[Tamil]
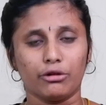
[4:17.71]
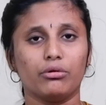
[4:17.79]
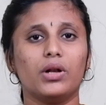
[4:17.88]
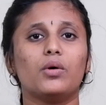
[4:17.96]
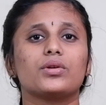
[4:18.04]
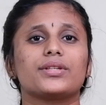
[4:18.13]

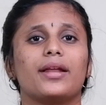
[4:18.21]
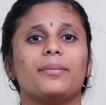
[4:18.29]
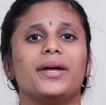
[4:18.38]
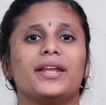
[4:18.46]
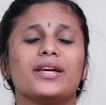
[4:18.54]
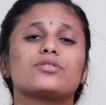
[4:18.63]
இங்குள்ள ஒரு சில
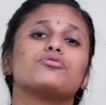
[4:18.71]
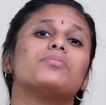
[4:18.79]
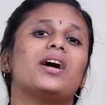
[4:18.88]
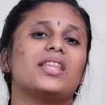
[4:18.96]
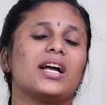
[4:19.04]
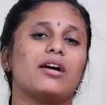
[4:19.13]
பேர்
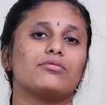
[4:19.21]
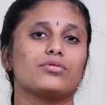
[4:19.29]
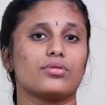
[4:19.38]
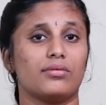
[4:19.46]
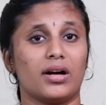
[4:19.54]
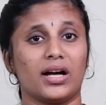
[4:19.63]
சும்மா தாங்க
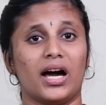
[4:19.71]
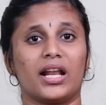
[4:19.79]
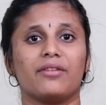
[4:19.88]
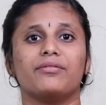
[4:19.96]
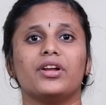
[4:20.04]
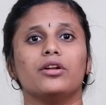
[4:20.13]
வந்து சொல்லுவாங்க
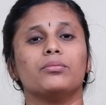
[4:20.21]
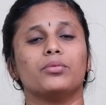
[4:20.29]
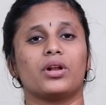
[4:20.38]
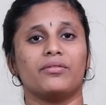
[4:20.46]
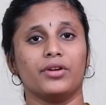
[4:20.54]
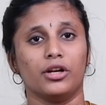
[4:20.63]
அறம் வெல்லும்
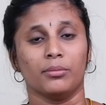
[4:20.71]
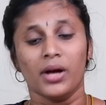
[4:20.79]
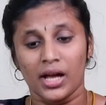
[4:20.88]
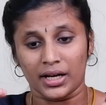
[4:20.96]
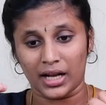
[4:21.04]
உரம் வெல்லும்